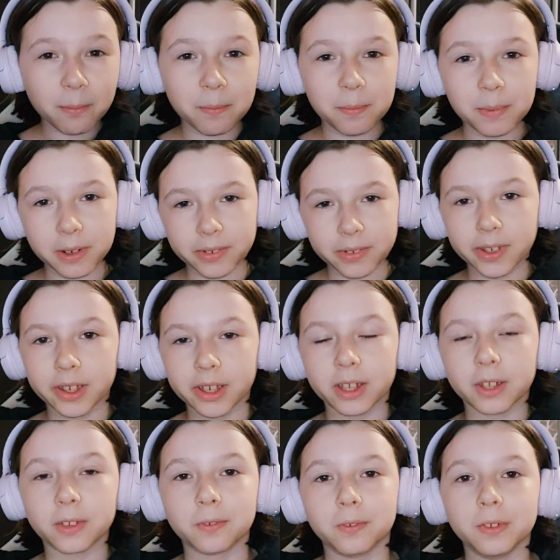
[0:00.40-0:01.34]

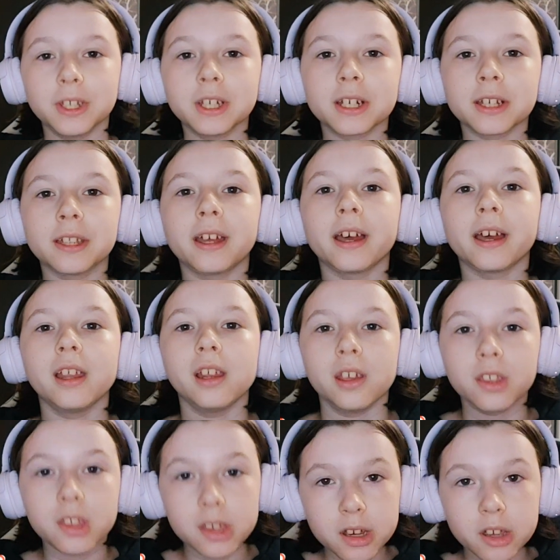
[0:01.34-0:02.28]
Привет! Вы на
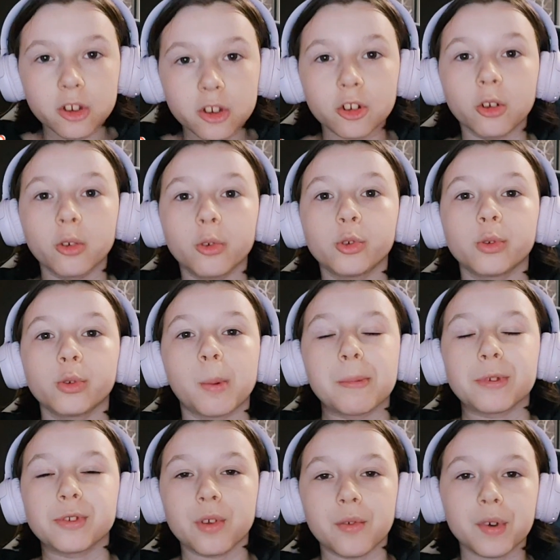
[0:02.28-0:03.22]
канале Ника Шоу, с
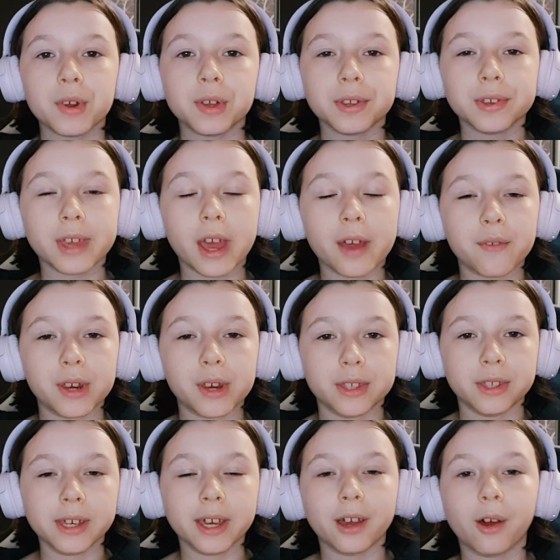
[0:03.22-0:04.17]
вами снова я,
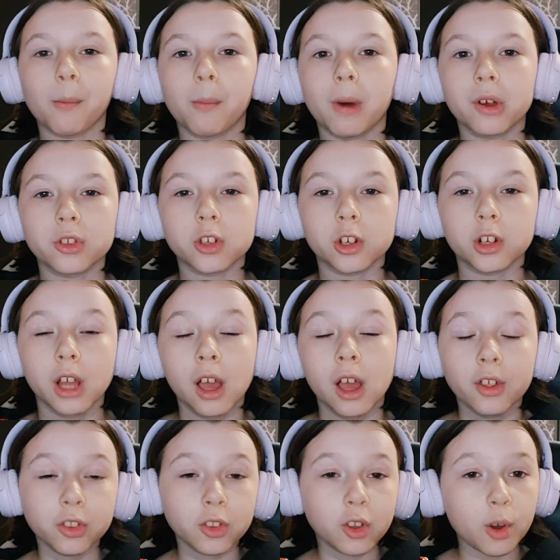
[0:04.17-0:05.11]
Вероника Мазур.
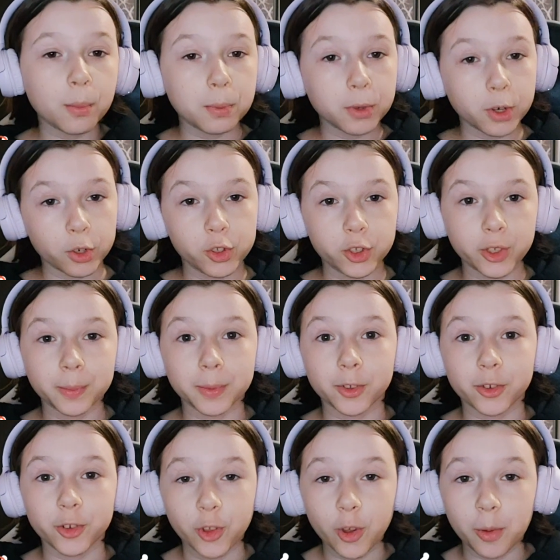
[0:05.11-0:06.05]
Но ну, а прежде чем
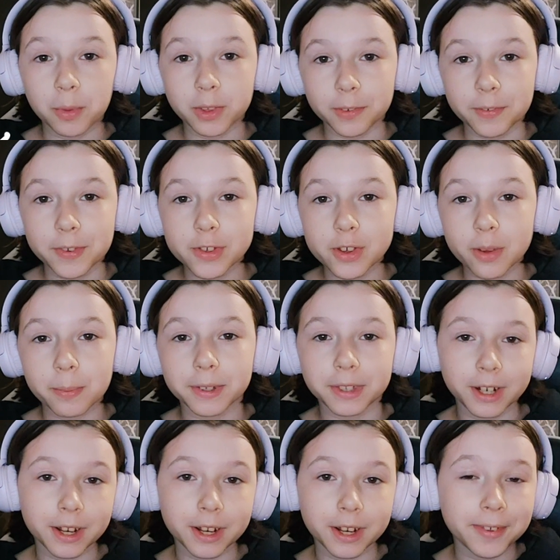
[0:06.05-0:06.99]
мы начнем это видео,
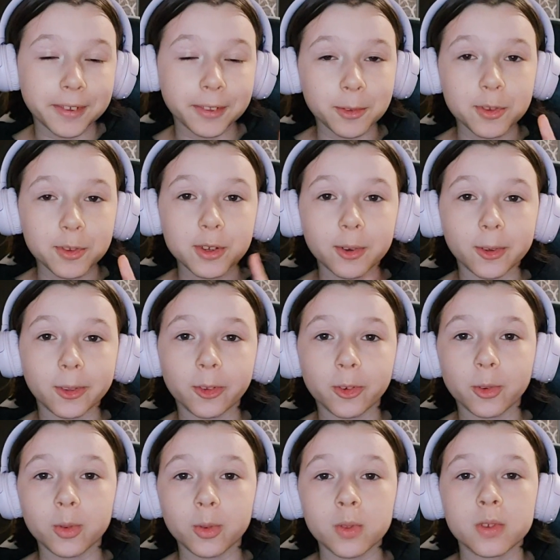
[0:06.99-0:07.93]
потратьте одну
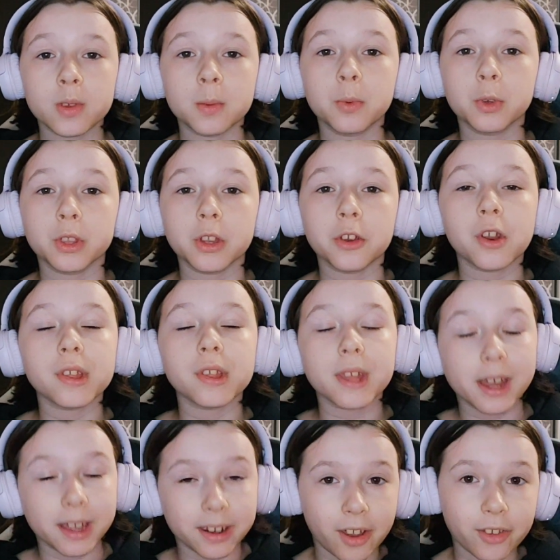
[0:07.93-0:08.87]
секундочку, не забудьте нажать
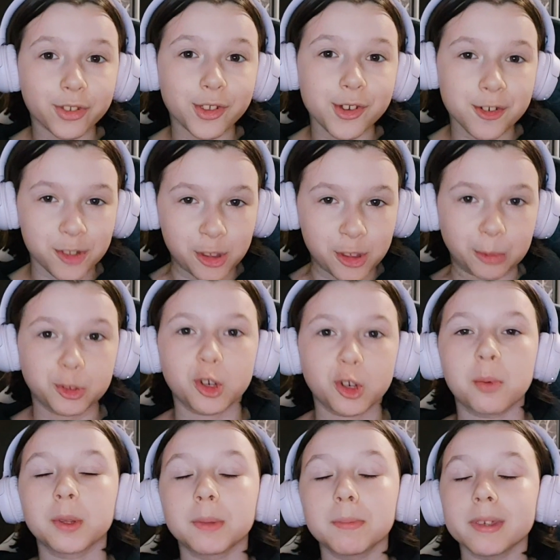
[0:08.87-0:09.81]
на красную
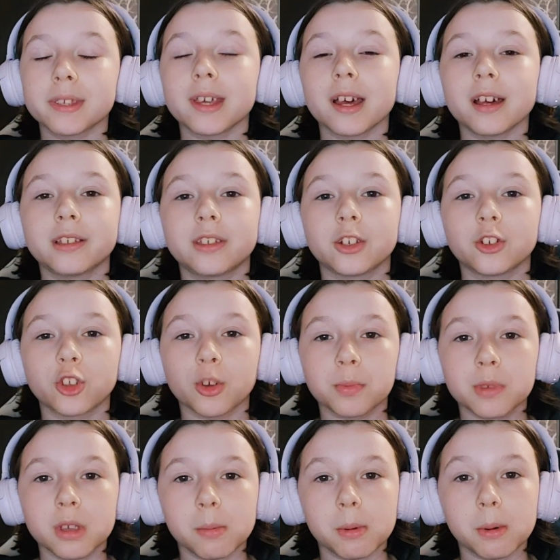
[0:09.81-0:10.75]
кнопочку подписаться,
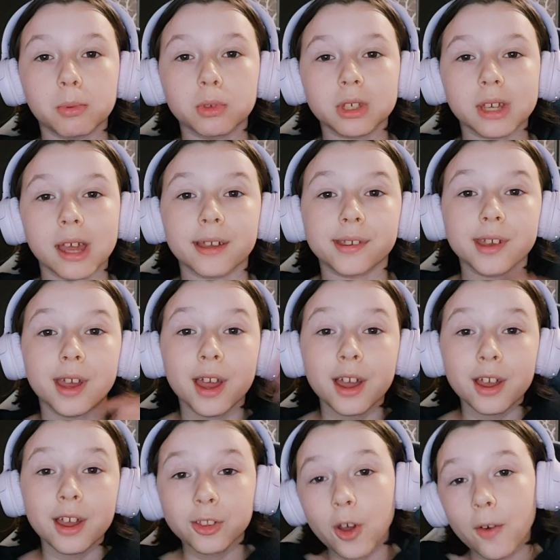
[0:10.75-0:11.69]
чтобы не пропускать
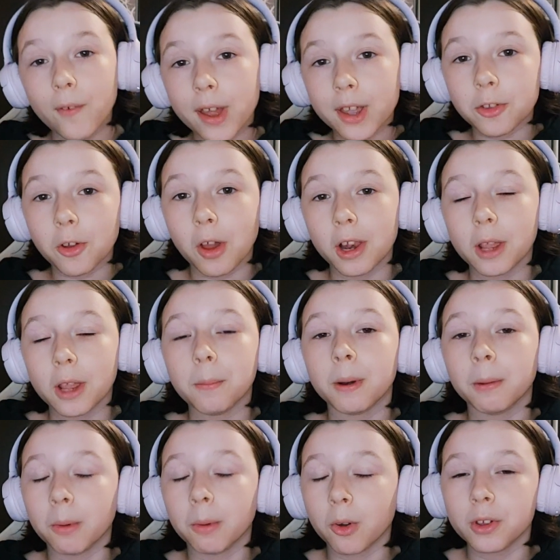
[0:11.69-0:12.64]
новые актуальные
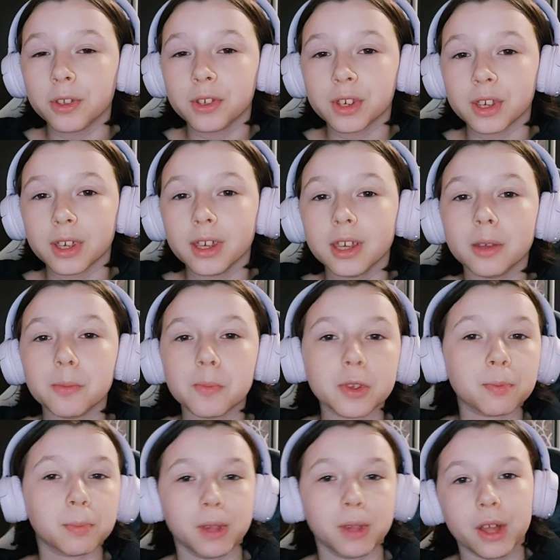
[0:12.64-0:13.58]
промокодики и
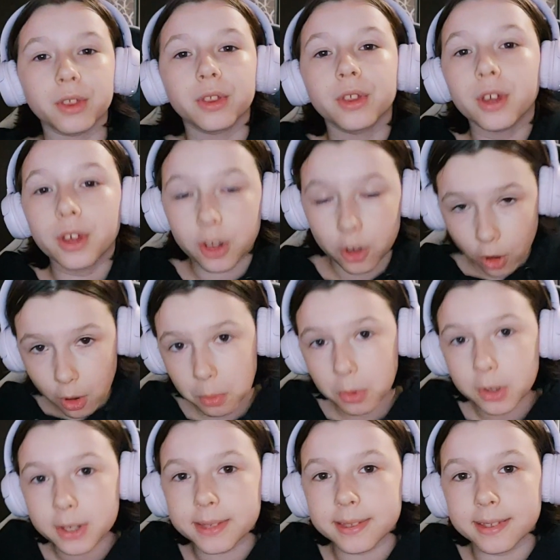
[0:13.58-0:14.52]
бесплатные
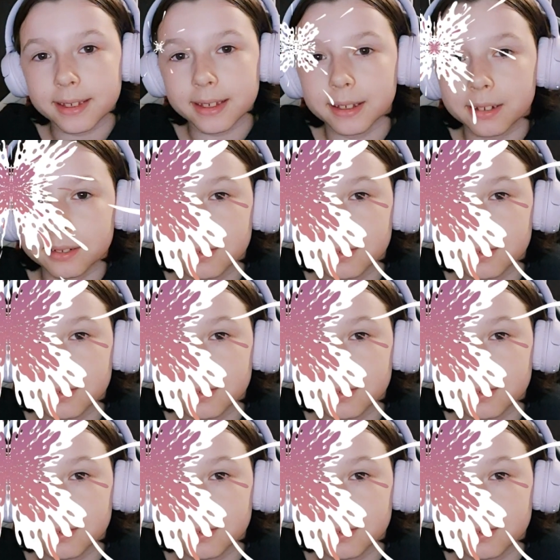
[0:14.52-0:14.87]
робоксы.